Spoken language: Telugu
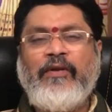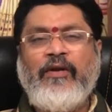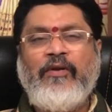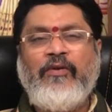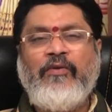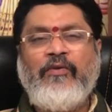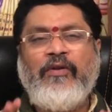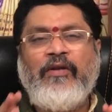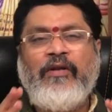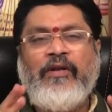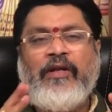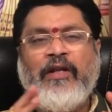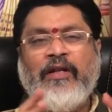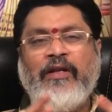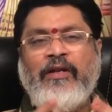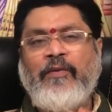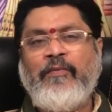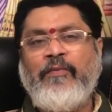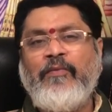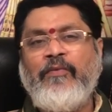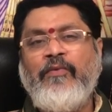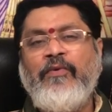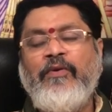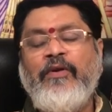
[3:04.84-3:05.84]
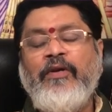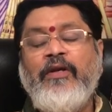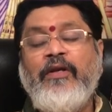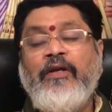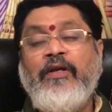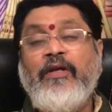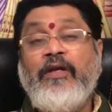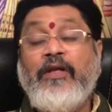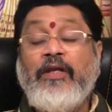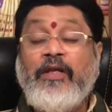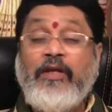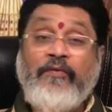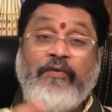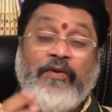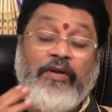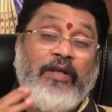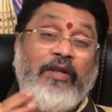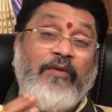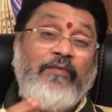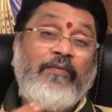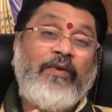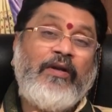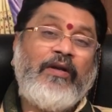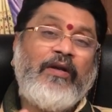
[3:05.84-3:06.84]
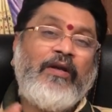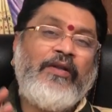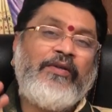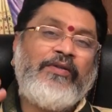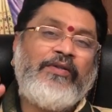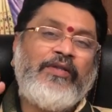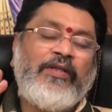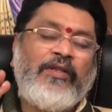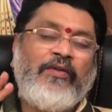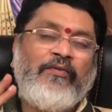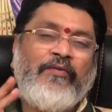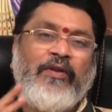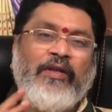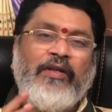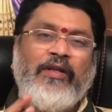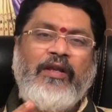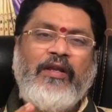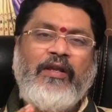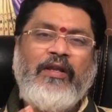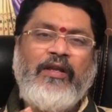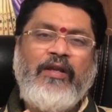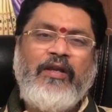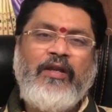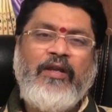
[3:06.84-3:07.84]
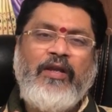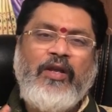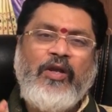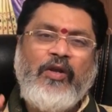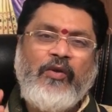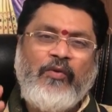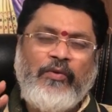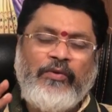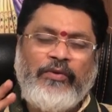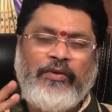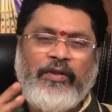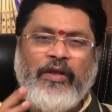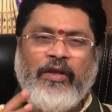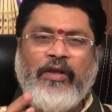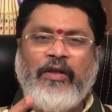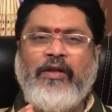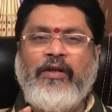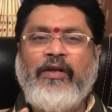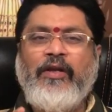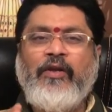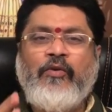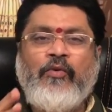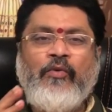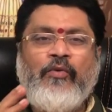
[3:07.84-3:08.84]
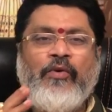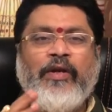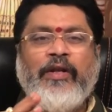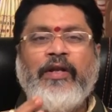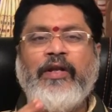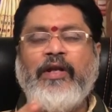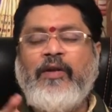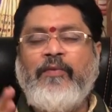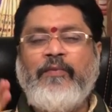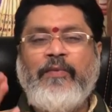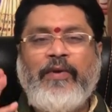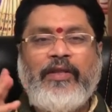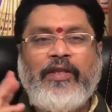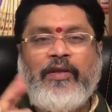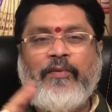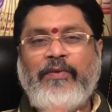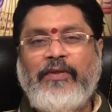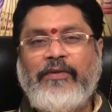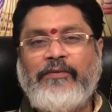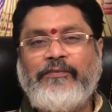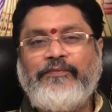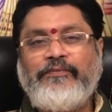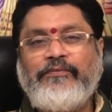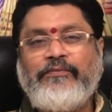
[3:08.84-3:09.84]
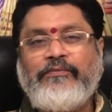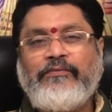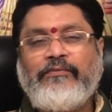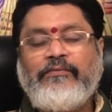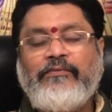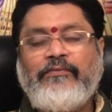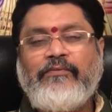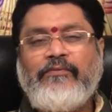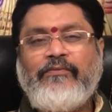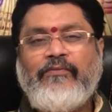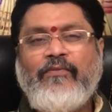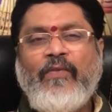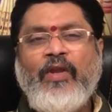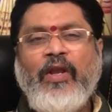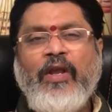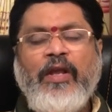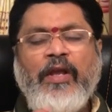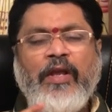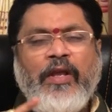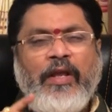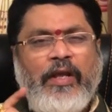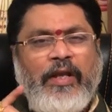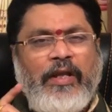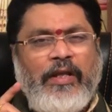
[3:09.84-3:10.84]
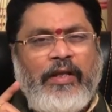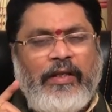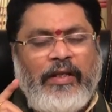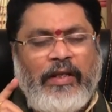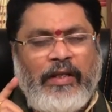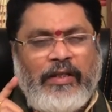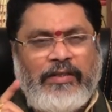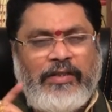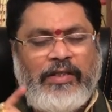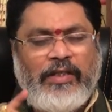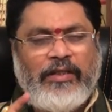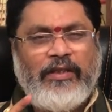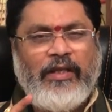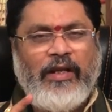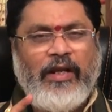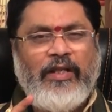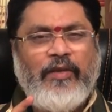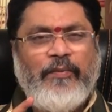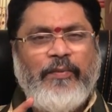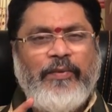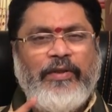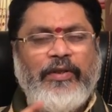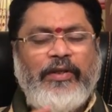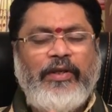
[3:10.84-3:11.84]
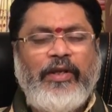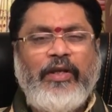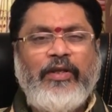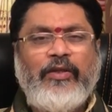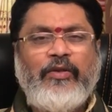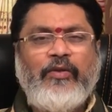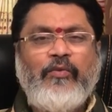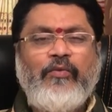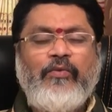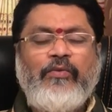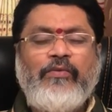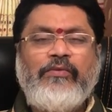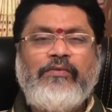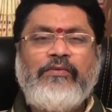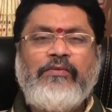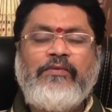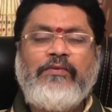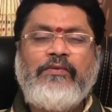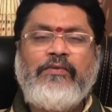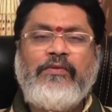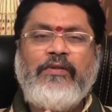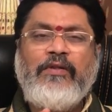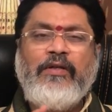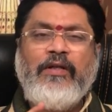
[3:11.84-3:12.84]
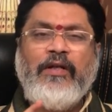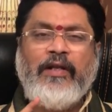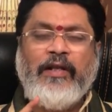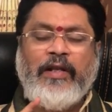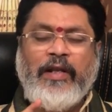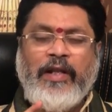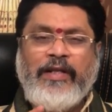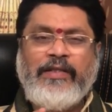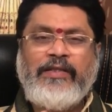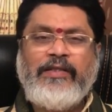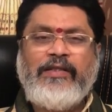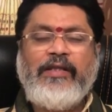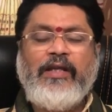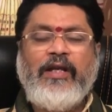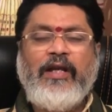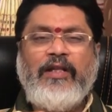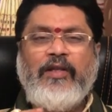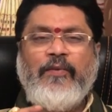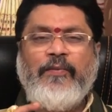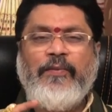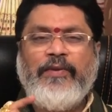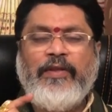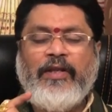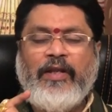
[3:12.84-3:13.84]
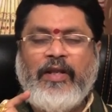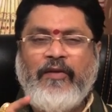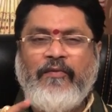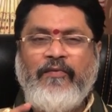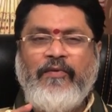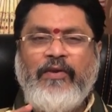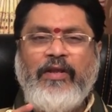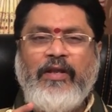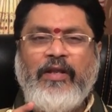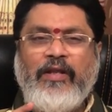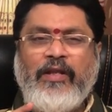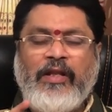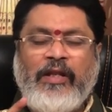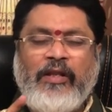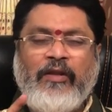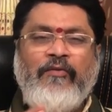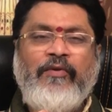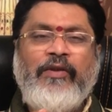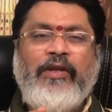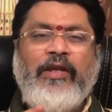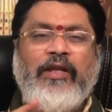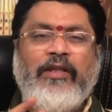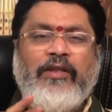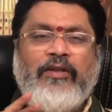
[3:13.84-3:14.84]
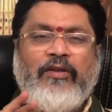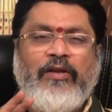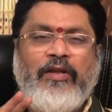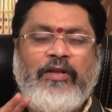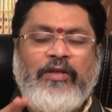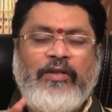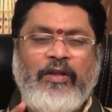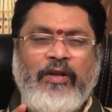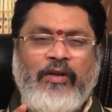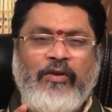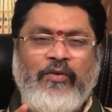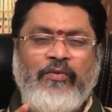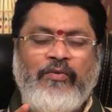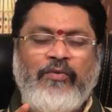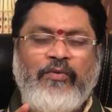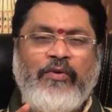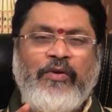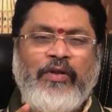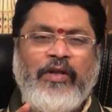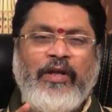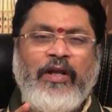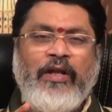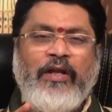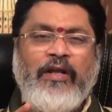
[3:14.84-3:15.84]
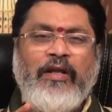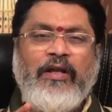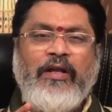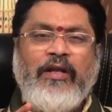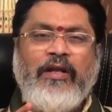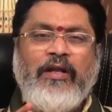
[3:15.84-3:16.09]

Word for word: మనకు అనుగ్రహం కలగడము ఇవన్నీ మకా నక్షత్రం వాళ్ళకి కొంత ఎక్కువగానే కనబడతాయి మేడం నక్షత్రాధిపతి కేతువు రాశ్యాధిపతి రవి రవికేతులు ఇద్దరు ఉంటుండగా